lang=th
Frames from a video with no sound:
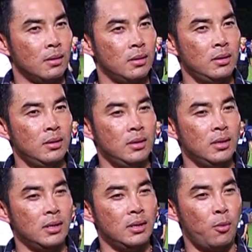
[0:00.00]
คือ
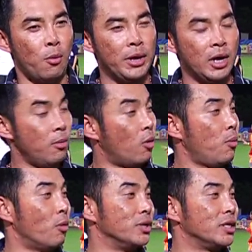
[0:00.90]
คือผมไม่เคยบอก
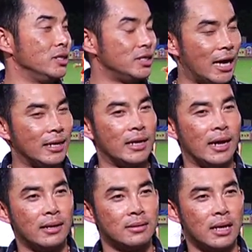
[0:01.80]
ว่าผมจะขึ้นชั้นนะ
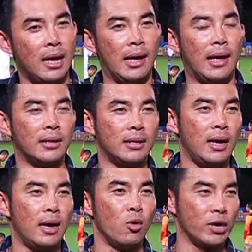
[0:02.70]
นะถ้า
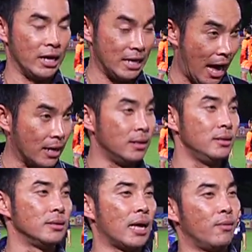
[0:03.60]
ถ้าโอเคอยากขึ้
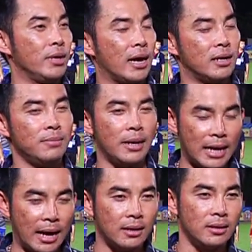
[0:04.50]
นถามว่าอยากขึ้นไหม
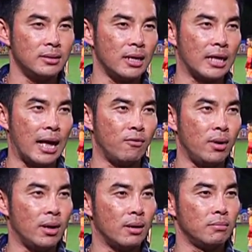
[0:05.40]
อยากขึ้น แต่ถาม
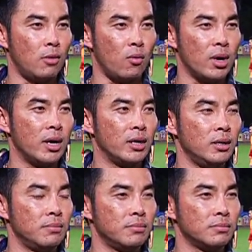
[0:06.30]
ว่าบอกว่าเคย
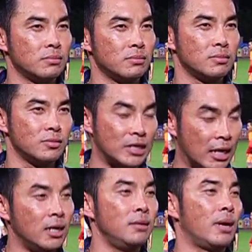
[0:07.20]
ขึ้นจะ
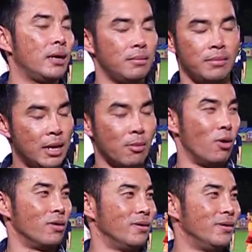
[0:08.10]
ขึ้นไหมไม่ได้บ
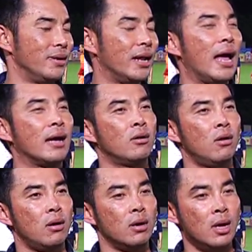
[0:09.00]
อกนะฮะ
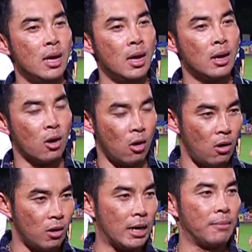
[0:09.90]
ก็ขอ
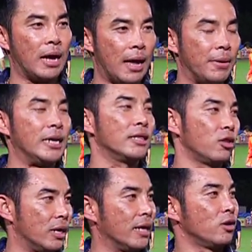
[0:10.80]
ทำงานไปนัด
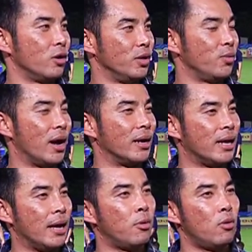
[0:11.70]
ต่อนนัดก่อนดีกว่า
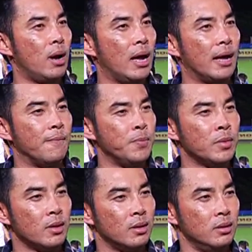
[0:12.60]
นะฮะเพราะว่า
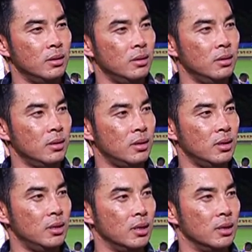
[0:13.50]
คือ
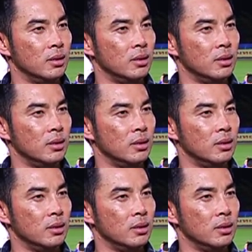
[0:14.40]
คือหนึ่ง